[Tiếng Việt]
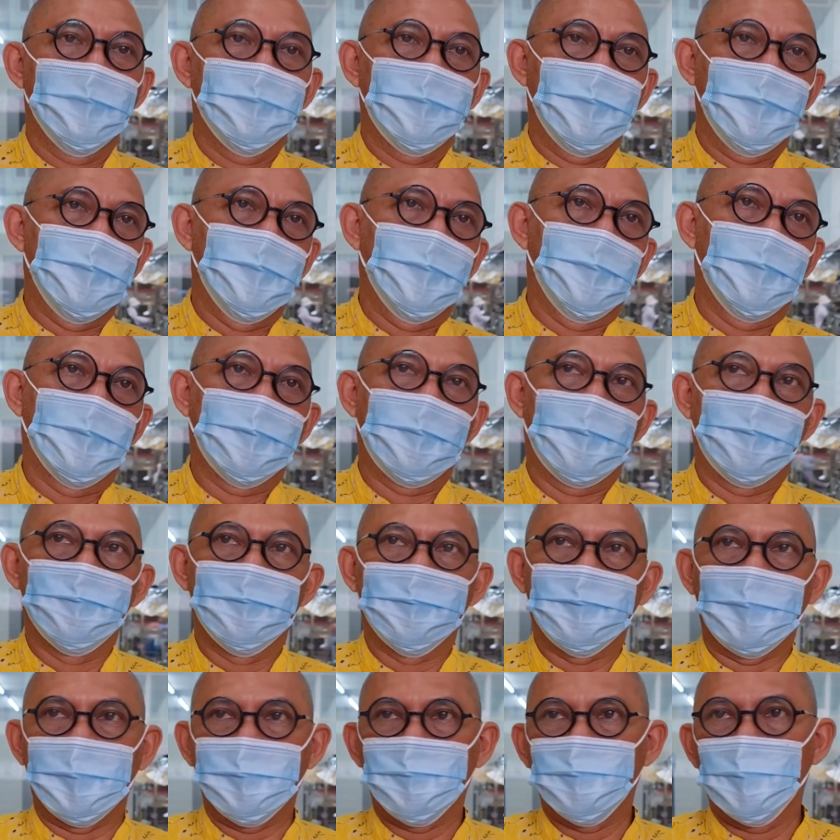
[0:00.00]
Bây giờ
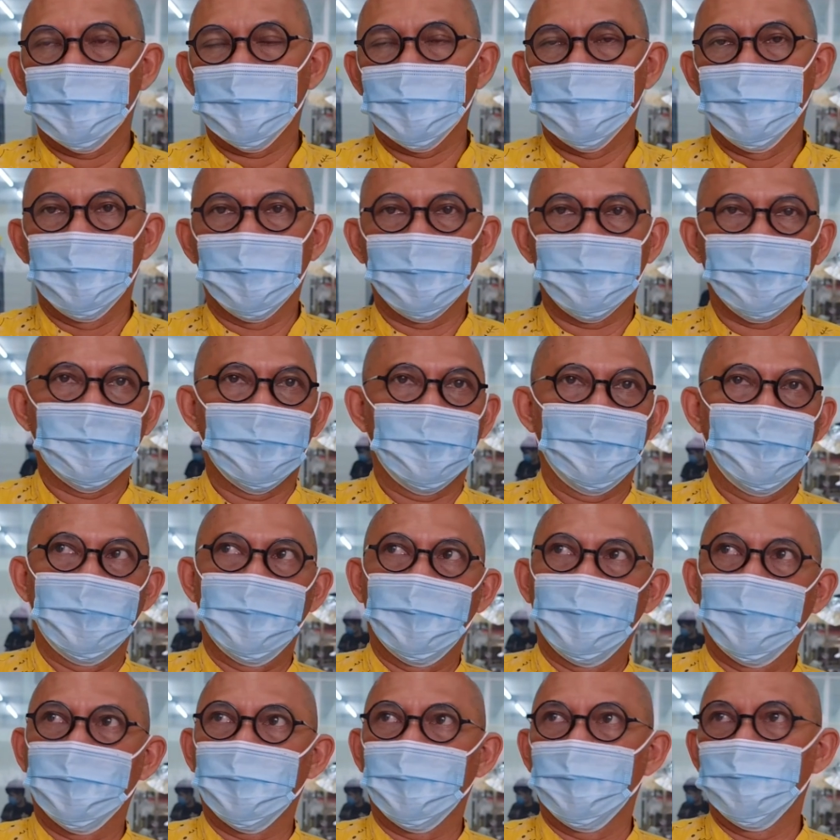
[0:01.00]
không sản xuất được thì
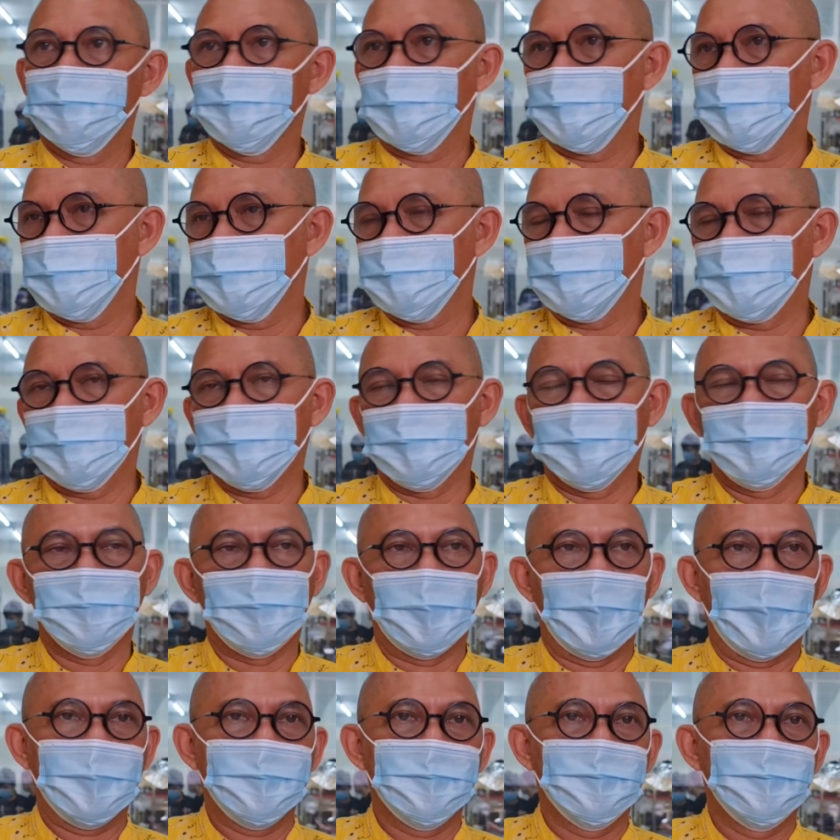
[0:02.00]
bây giờ cũng phải
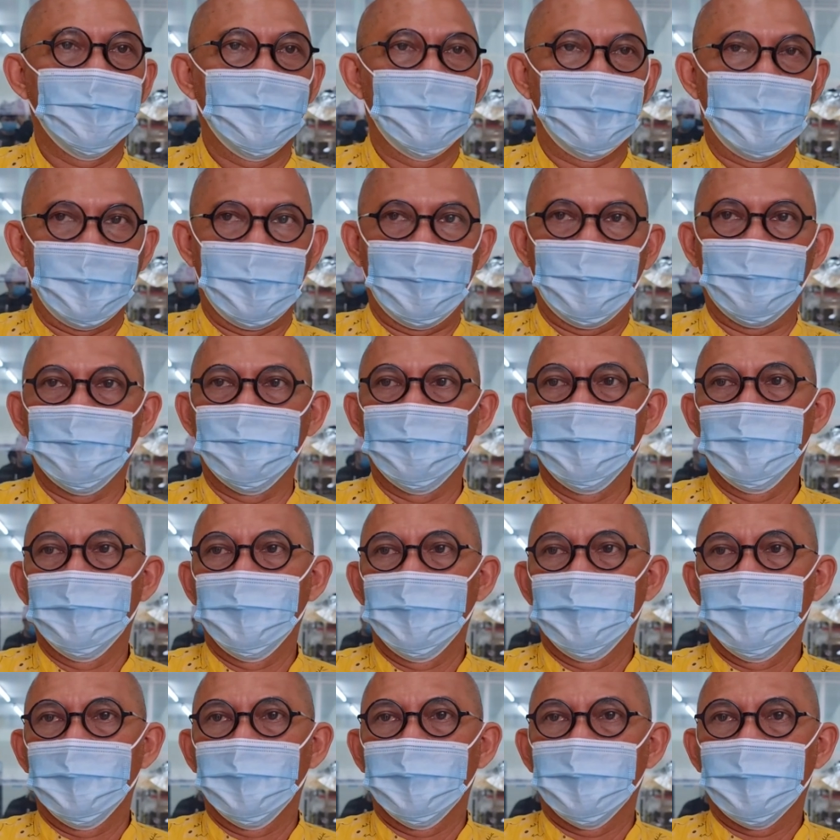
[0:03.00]
tính toán như thế nào,
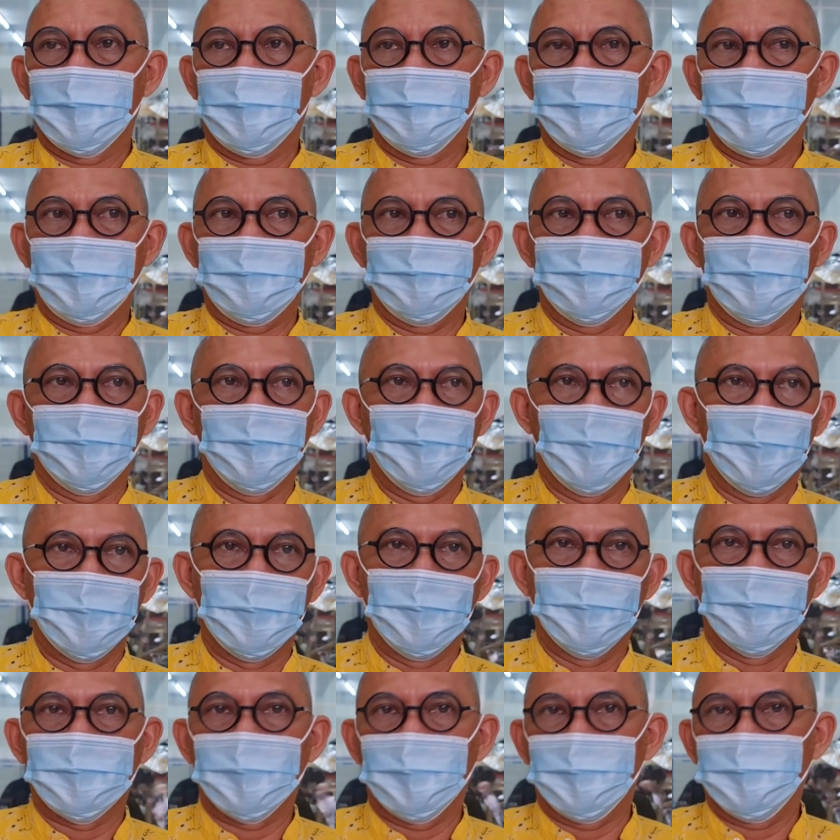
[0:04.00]
không làm nội
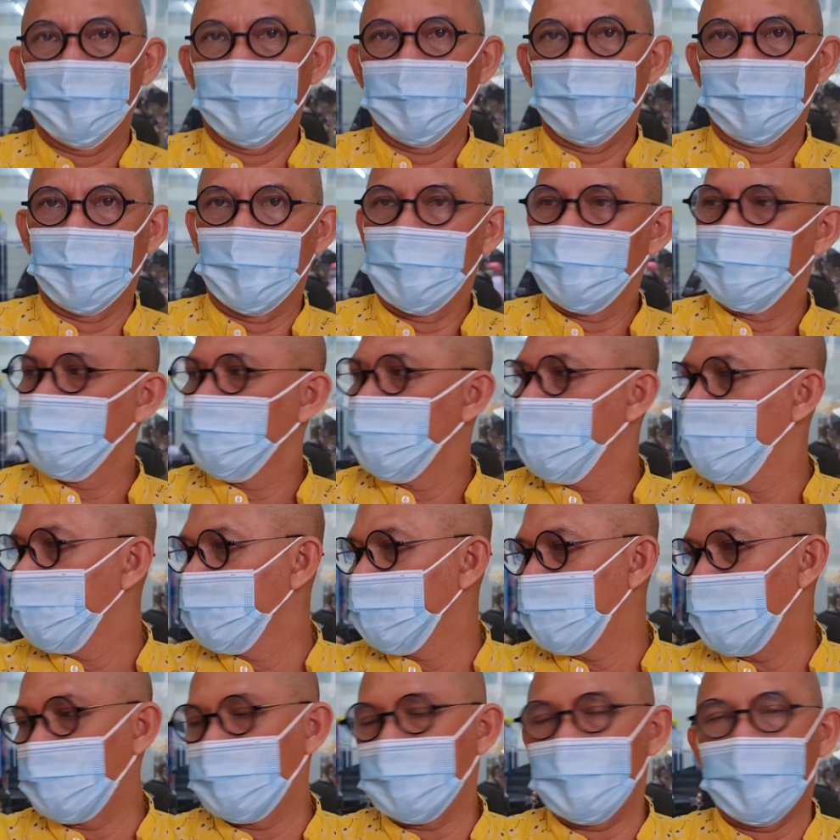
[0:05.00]
dung được thì thầy trò cũng
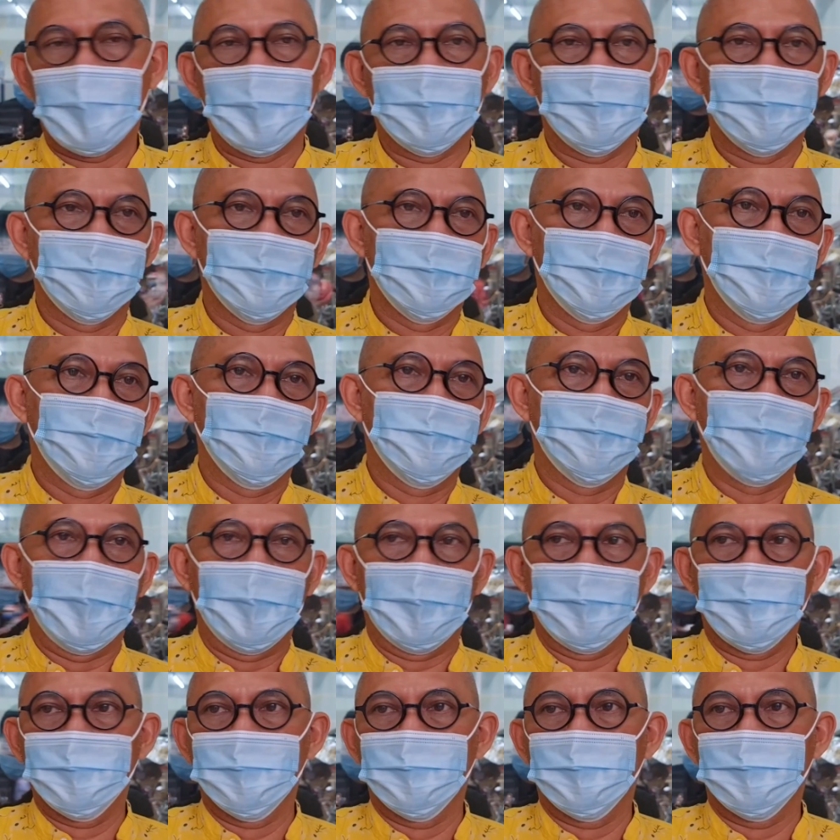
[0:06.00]
buông nhau ra rồi đi
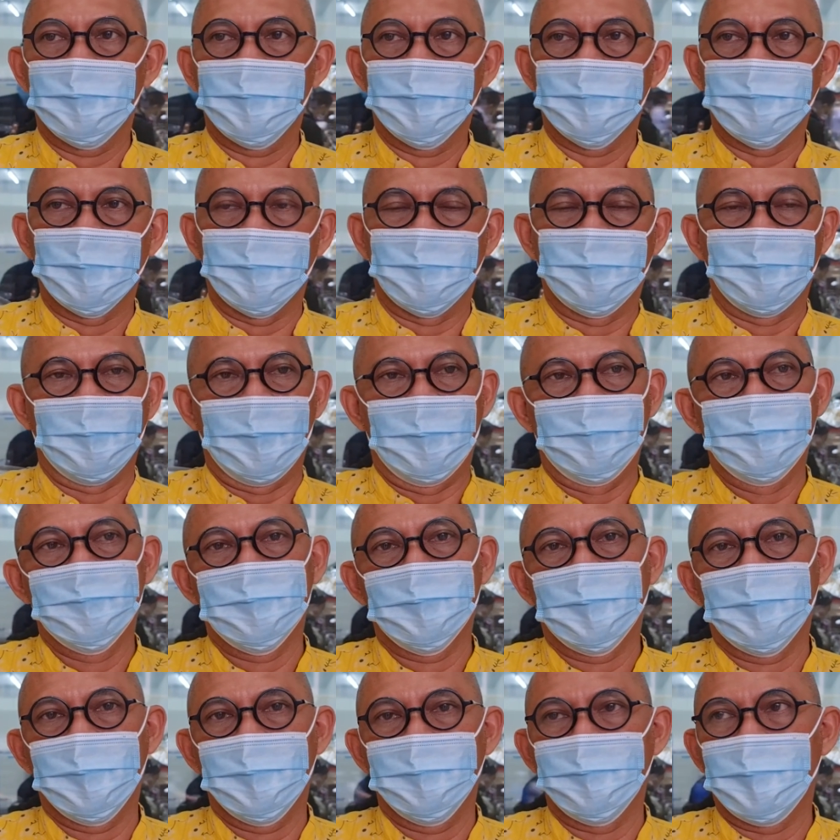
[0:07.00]
bán thực phẩm,
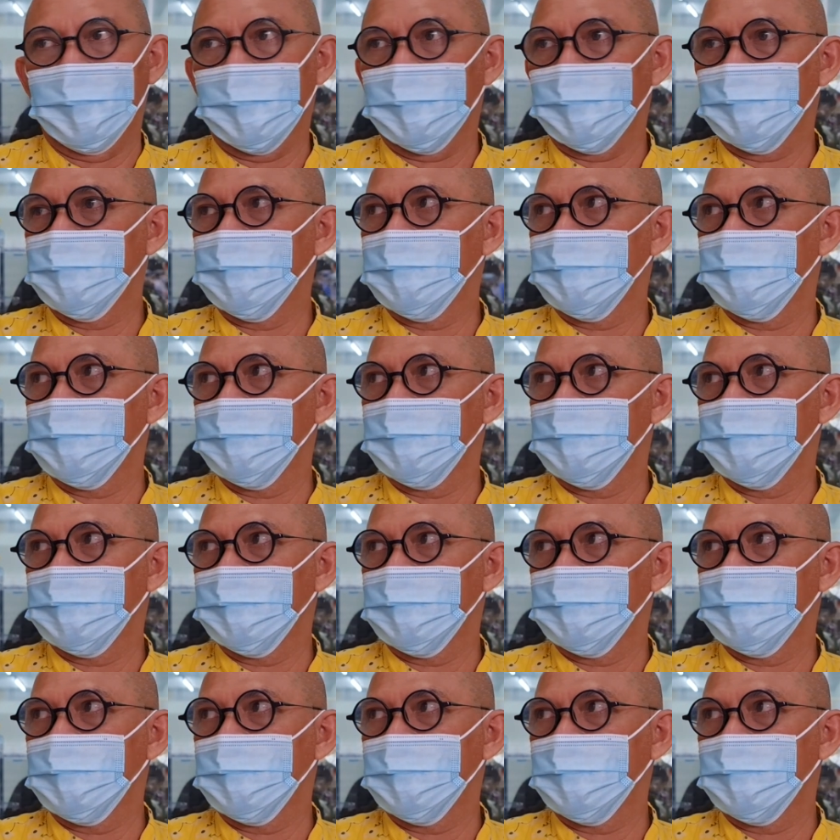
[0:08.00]
rồi đi bán